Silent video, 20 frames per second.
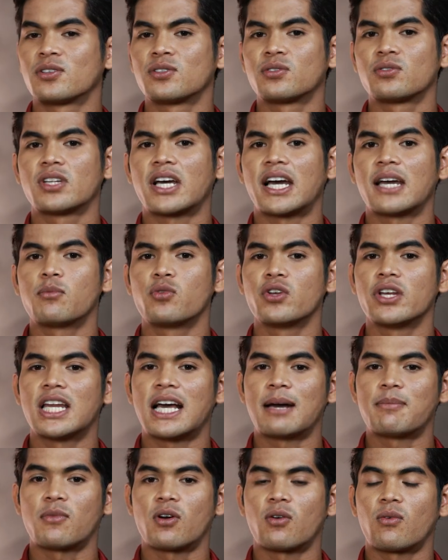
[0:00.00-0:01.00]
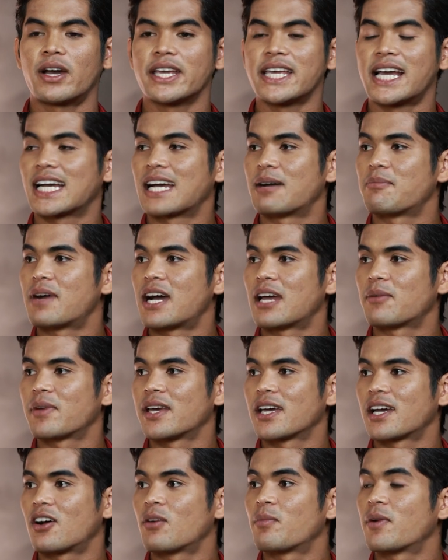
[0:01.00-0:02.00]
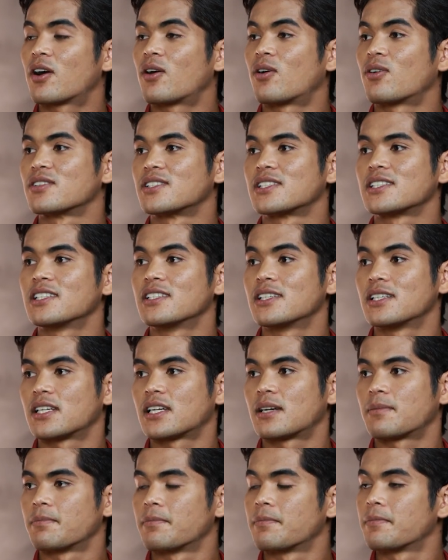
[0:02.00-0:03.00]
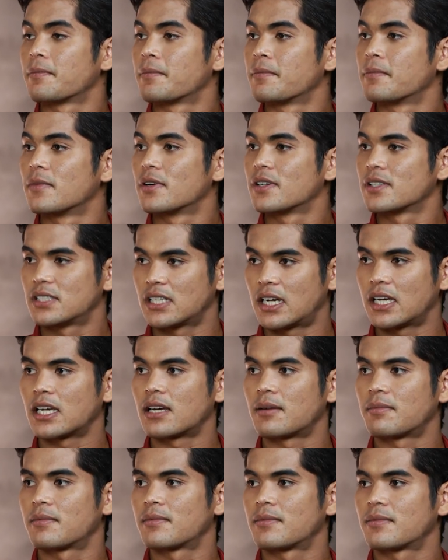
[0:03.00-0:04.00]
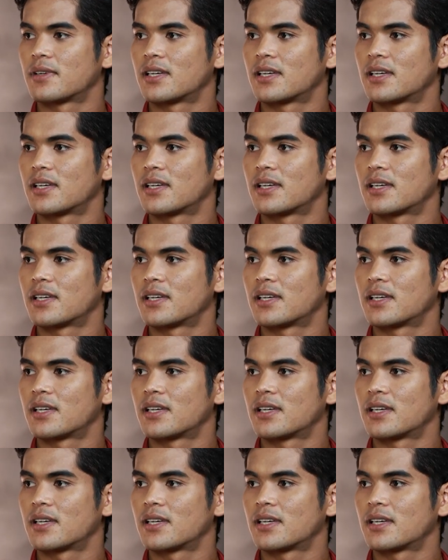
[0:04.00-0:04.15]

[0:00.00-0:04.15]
จนสุดท้ายบุรีรัมย์บอกว่าอยากกลับบ้านไหมเขามาขอซื้อเลยครับ เหรอ ใช่ครับ